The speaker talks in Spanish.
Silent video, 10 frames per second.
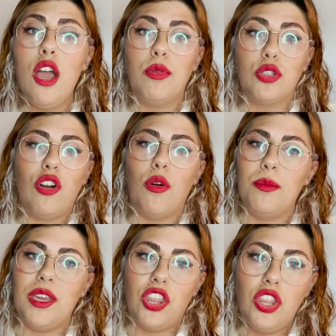por su
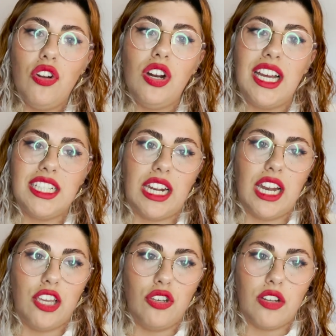convicción casi
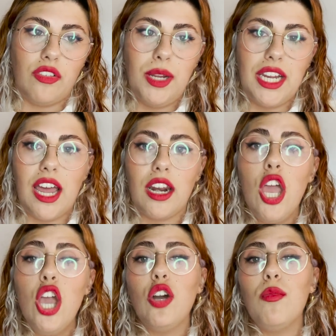religiosa familiar
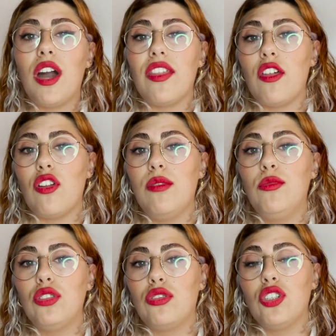como cazadora de
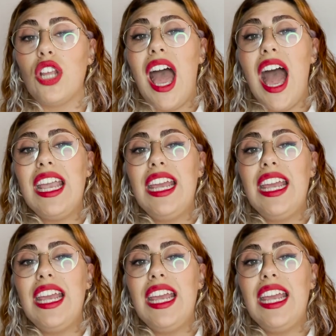monstruos a